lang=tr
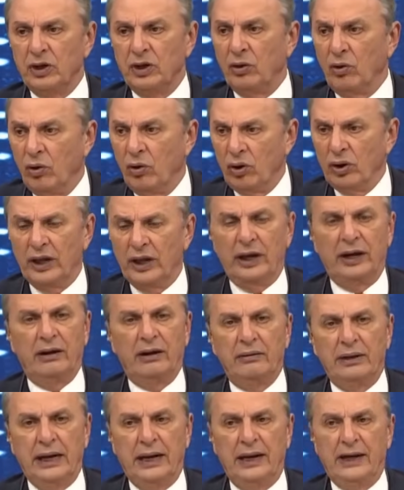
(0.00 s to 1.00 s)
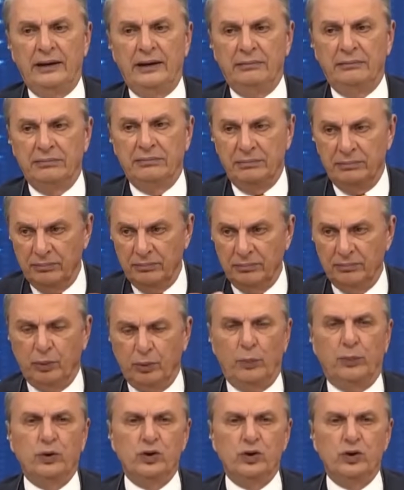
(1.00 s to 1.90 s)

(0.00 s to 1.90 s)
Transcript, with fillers: E şimdi orada yani